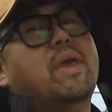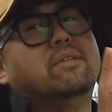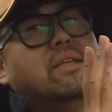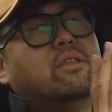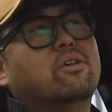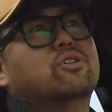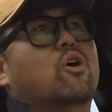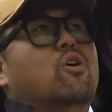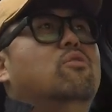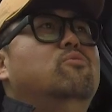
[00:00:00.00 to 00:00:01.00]
센터
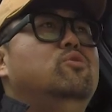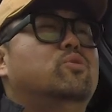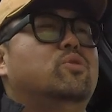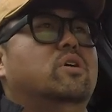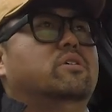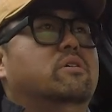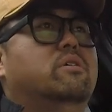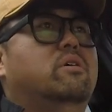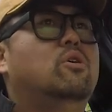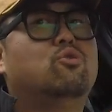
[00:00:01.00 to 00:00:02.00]
점검을
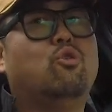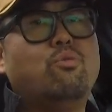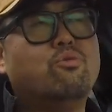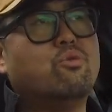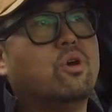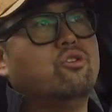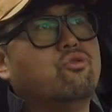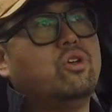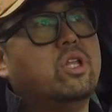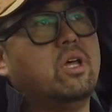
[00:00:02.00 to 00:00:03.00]
요청하셔서 소모품 교환
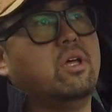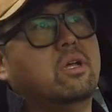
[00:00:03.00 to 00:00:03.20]
주기나